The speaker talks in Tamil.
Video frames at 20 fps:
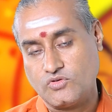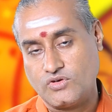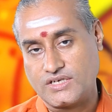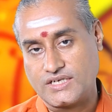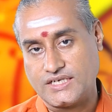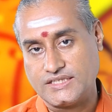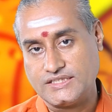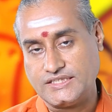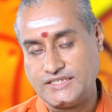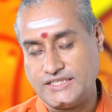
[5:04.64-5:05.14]

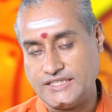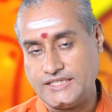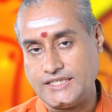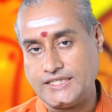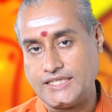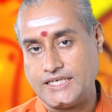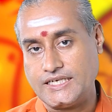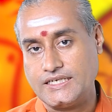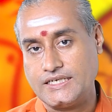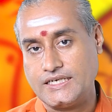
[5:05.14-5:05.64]
உங்களுக்கு
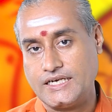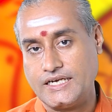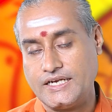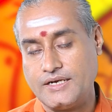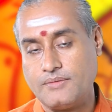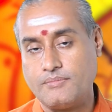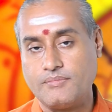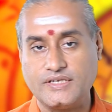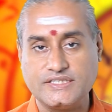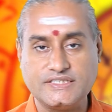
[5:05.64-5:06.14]
அதிர்ஷ்டத்தை தருகின்ற
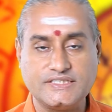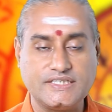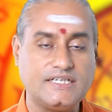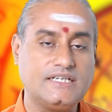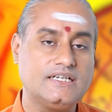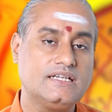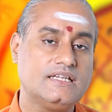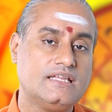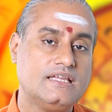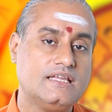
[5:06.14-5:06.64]
நிறம்
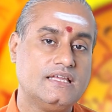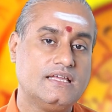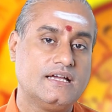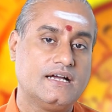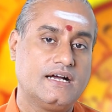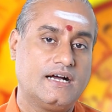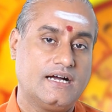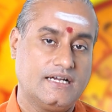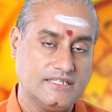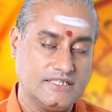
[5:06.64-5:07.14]
மஞ்சள்
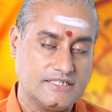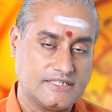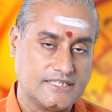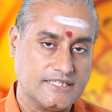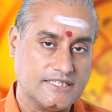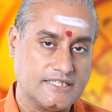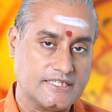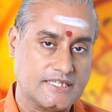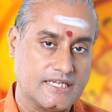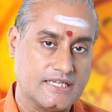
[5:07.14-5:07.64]

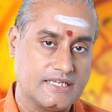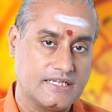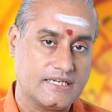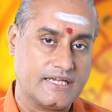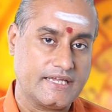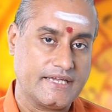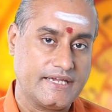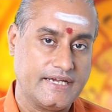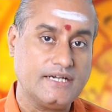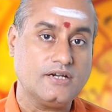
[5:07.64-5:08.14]
அதிர்ஷ்டத்தை
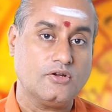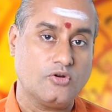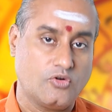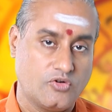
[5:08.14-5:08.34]
தருகின்ற எண்